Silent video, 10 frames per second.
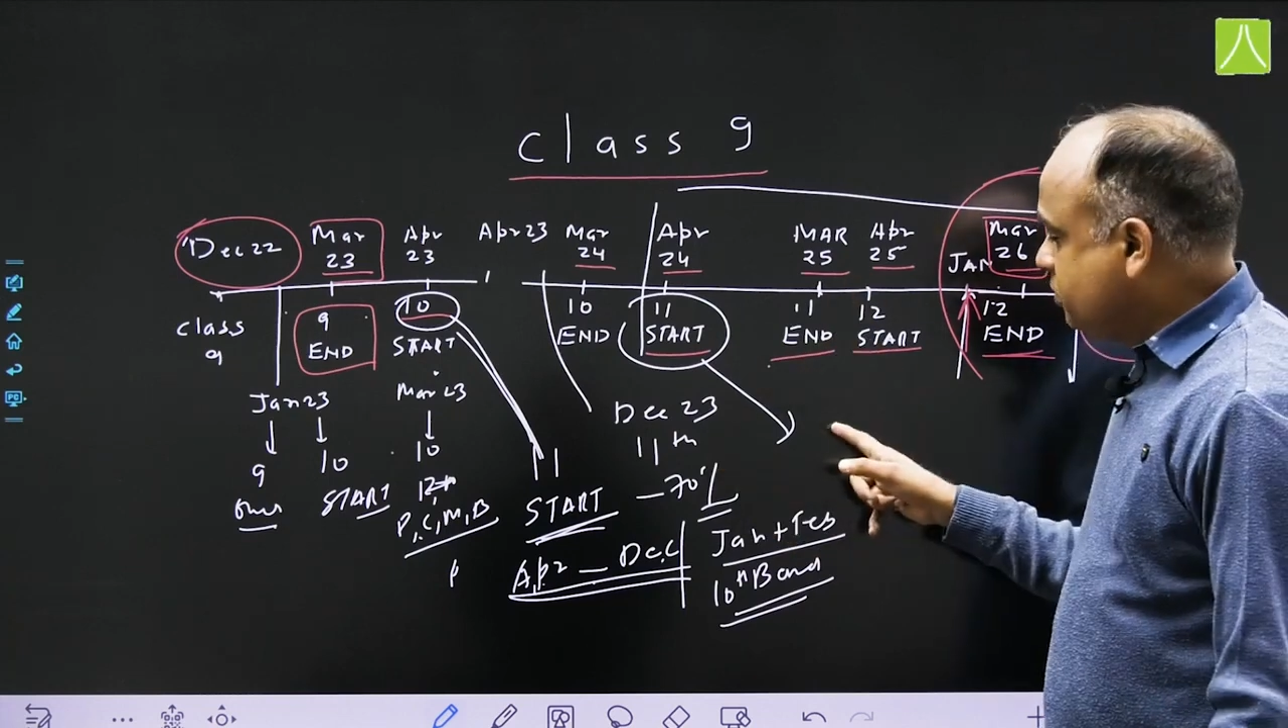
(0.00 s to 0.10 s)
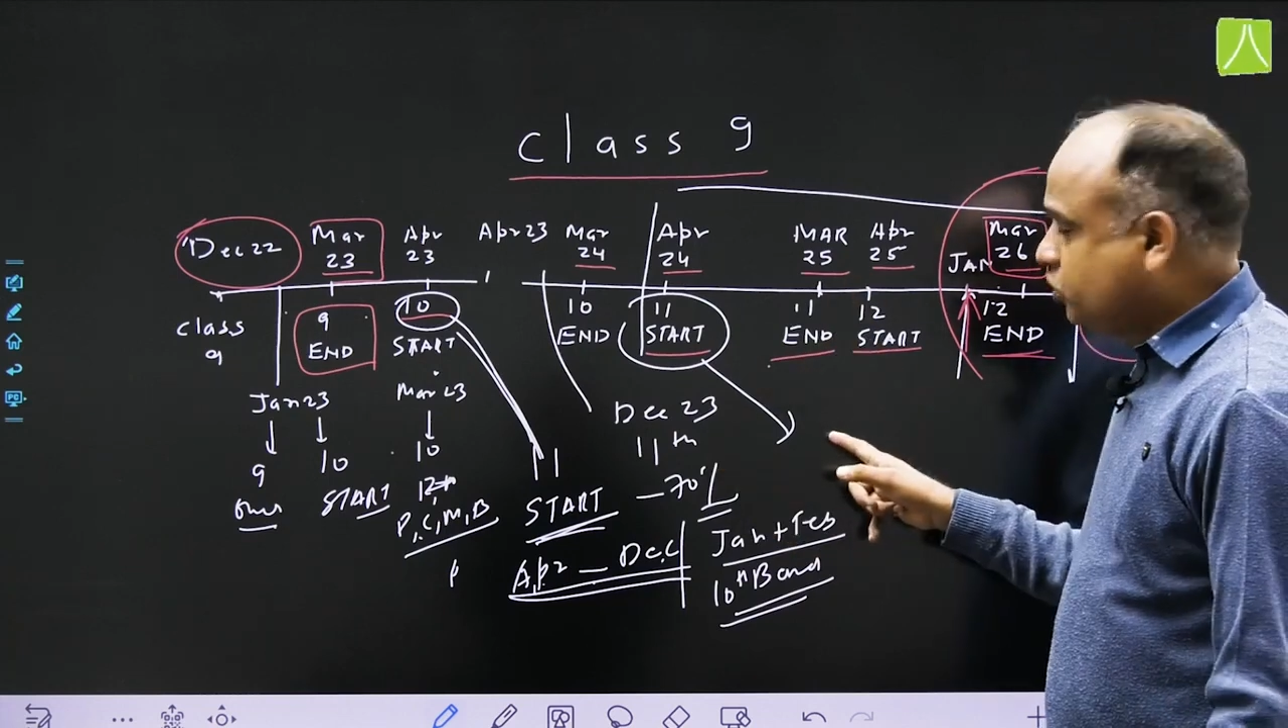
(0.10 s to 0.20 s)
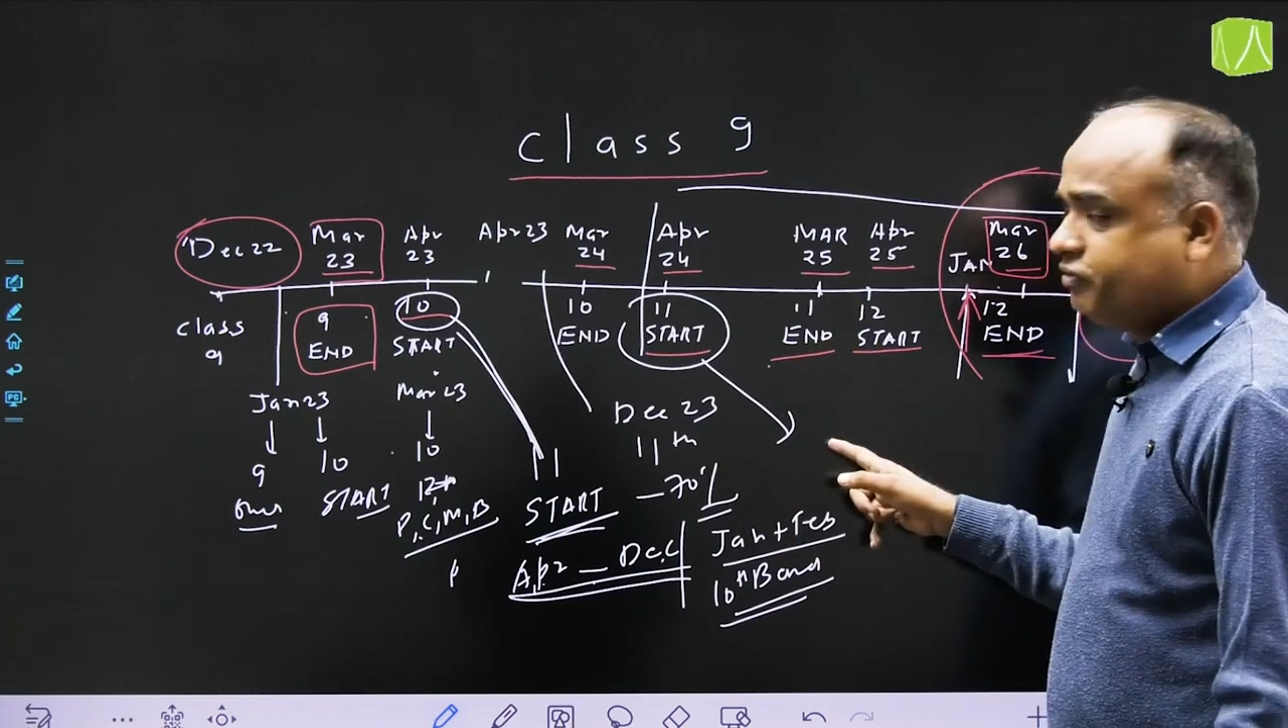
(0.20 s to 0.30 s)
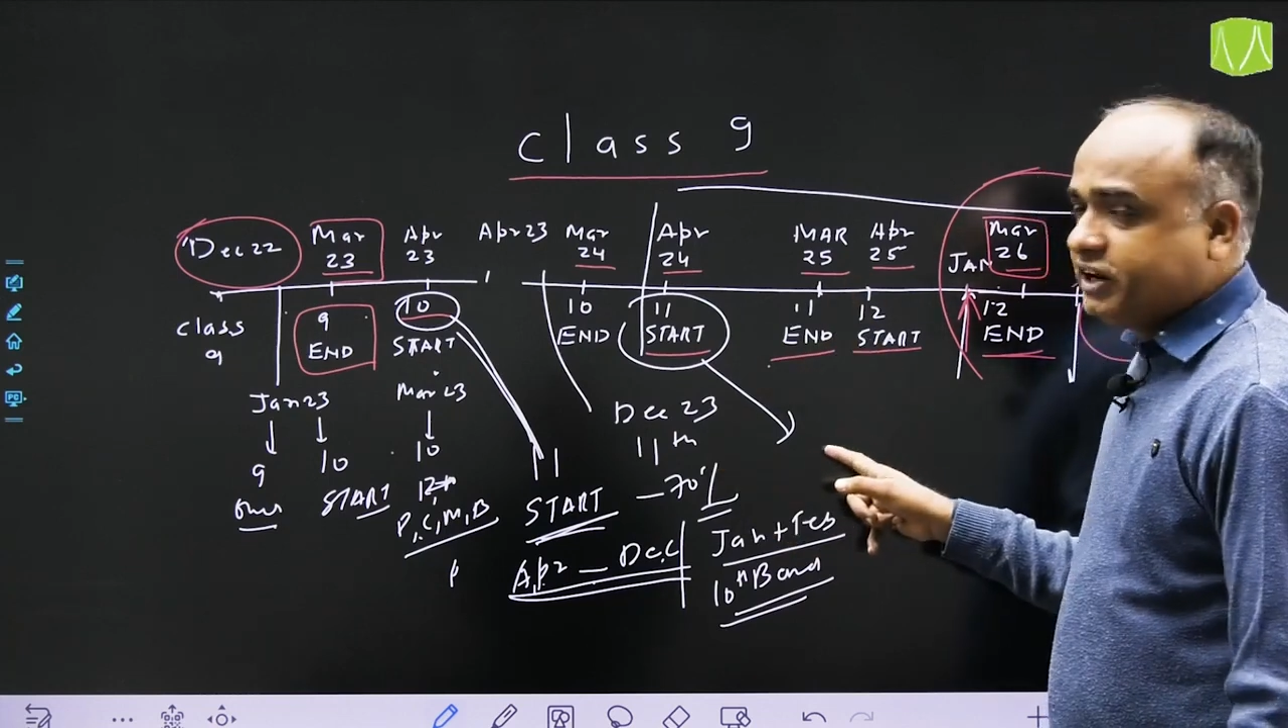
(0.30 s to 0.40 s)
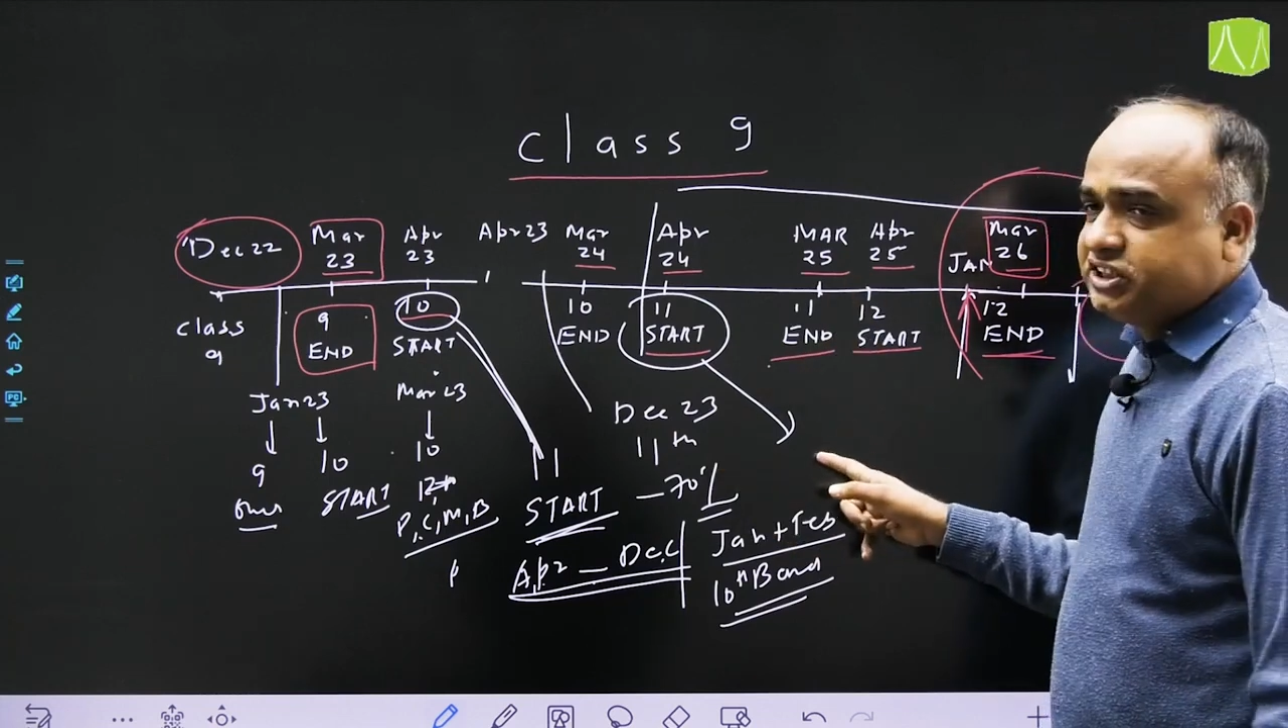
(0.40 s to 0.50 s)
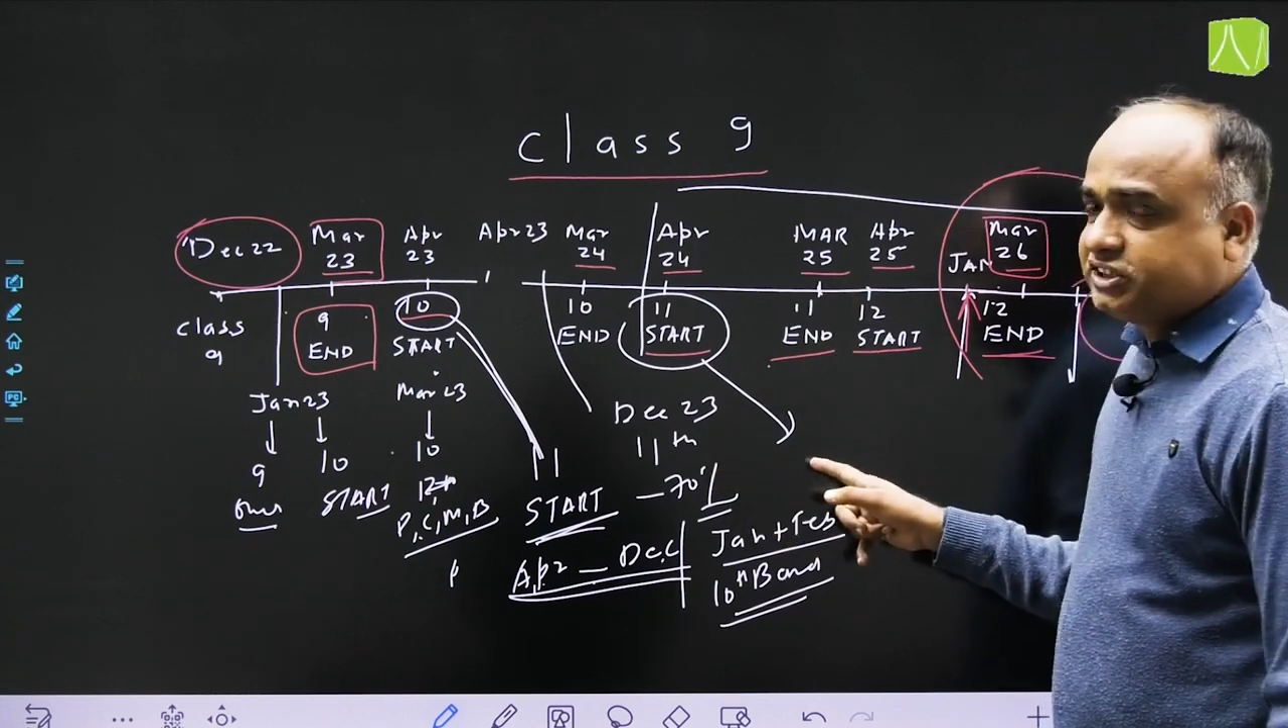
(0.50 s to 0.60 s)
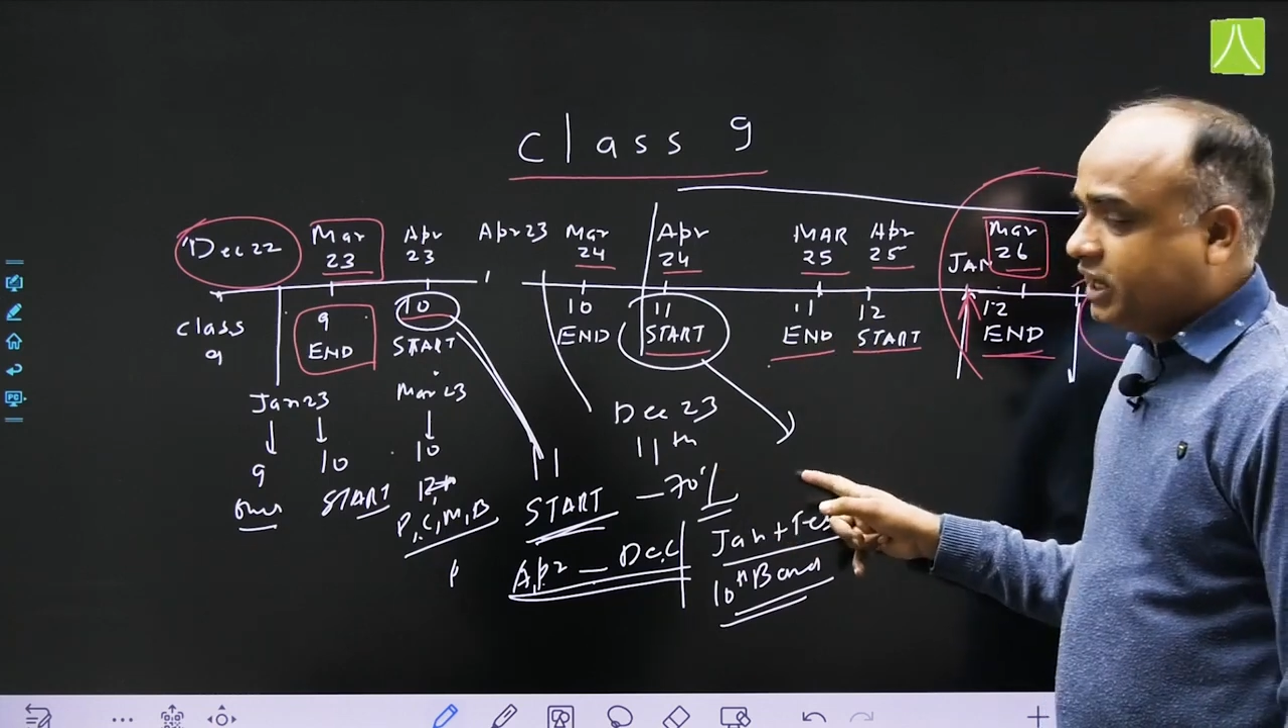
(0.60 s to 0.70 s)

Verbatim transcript: वो बिल्कुल फ्रेश